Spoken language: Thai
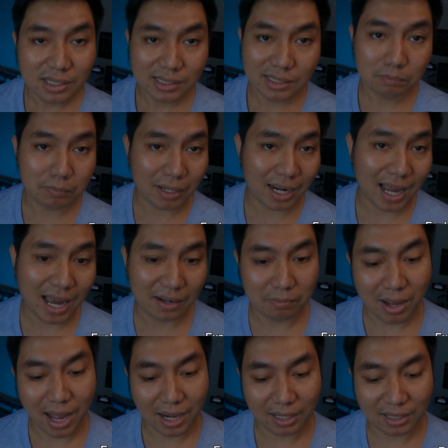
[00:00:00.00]
ซึ่งประหลาด
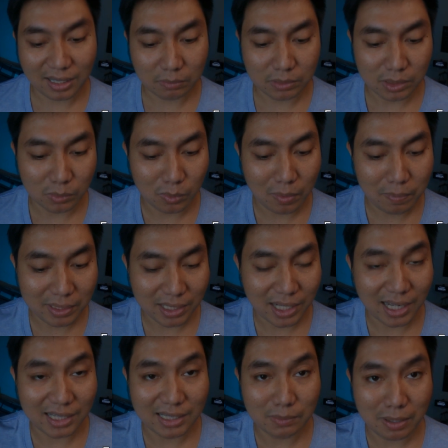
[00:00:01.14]
มากนะครับถือว่าเป็นอะ
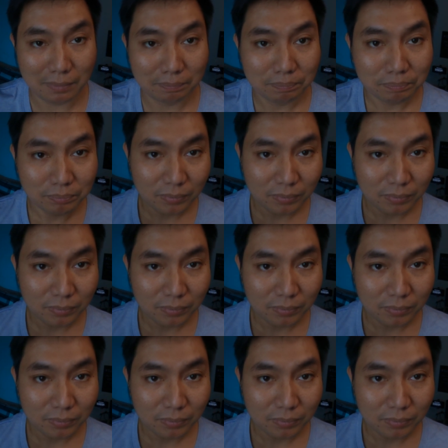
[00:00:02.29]
ไรที่แบบ